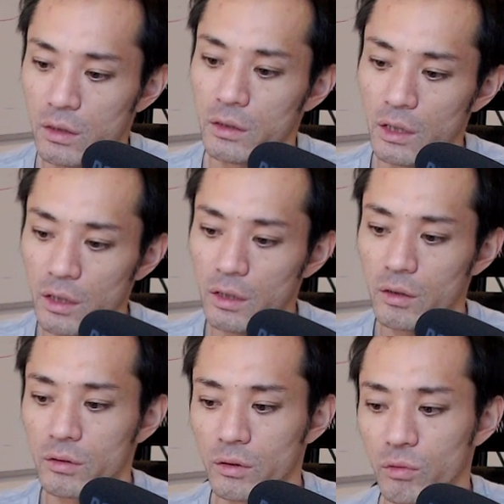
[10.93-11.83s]
やらな
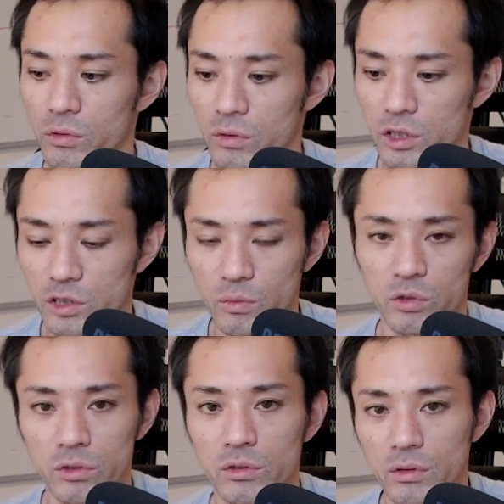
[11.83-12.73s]
かったことに失
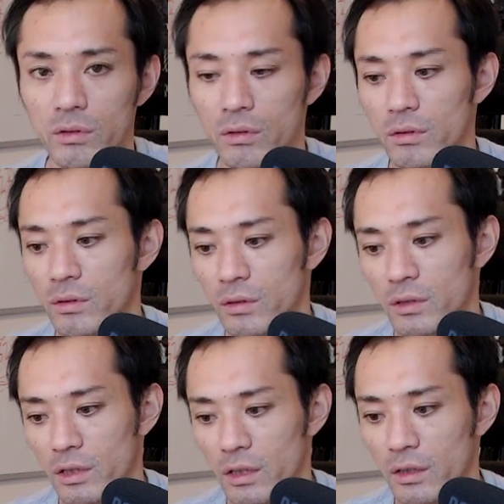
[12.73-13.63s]
望すると。
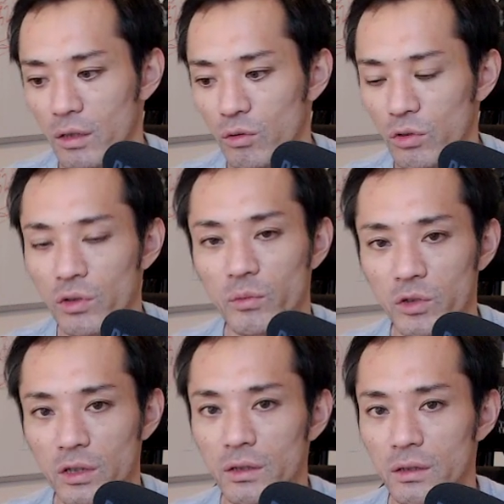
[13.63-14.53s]
やったことより
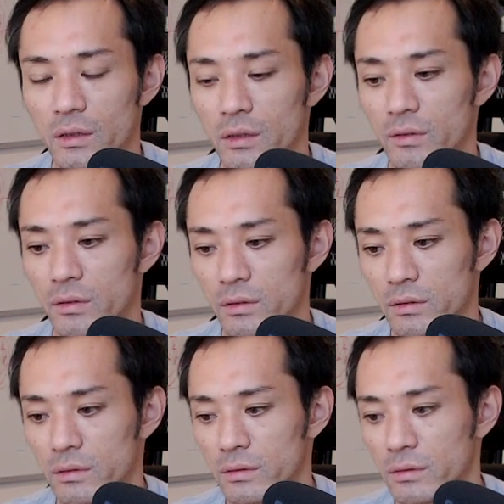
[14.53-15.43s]
もね。う
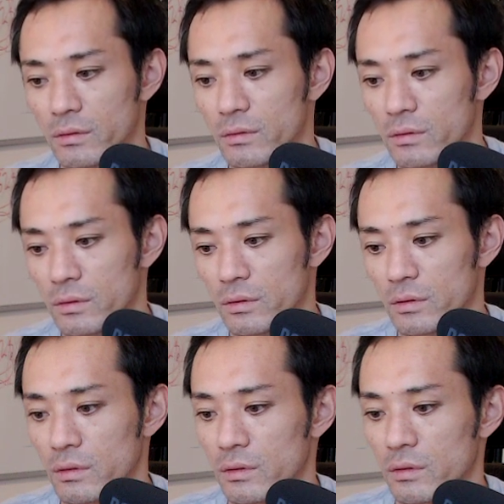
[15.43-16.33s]
ん。
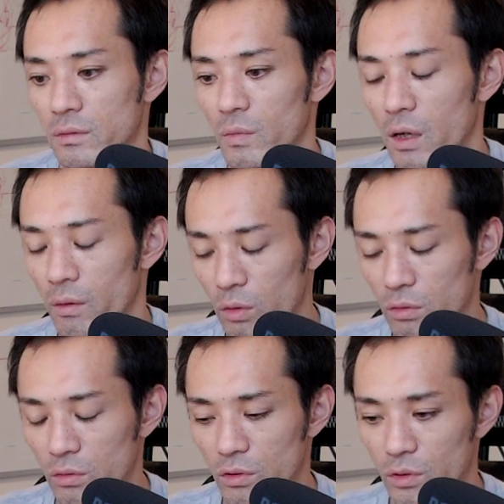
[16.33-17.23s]
まあ、ほ
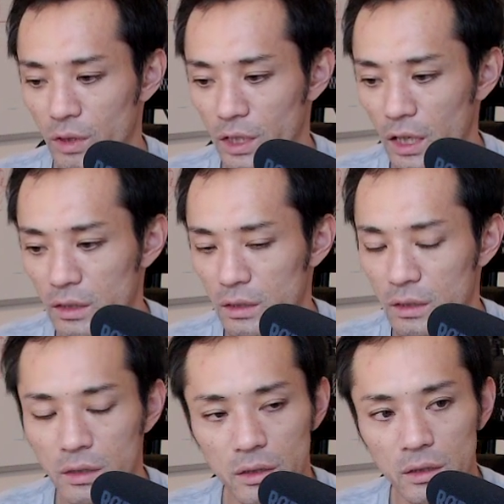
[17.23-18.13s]
とんどの人がや、
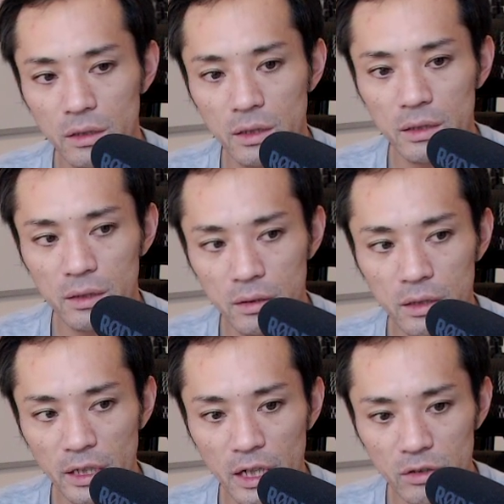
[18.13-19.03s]

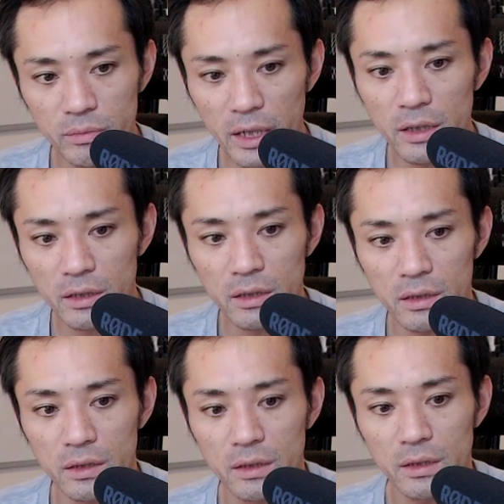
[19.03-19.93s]
やる前
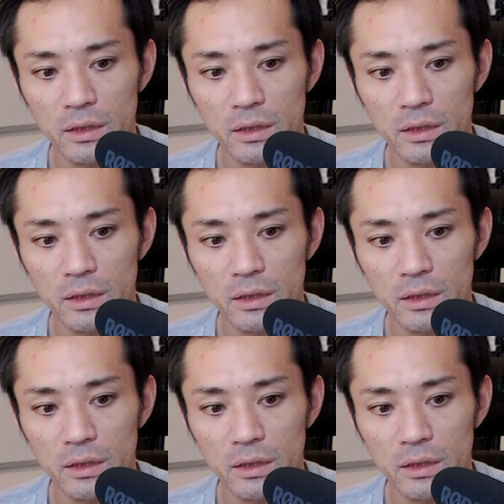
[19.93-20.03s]
に、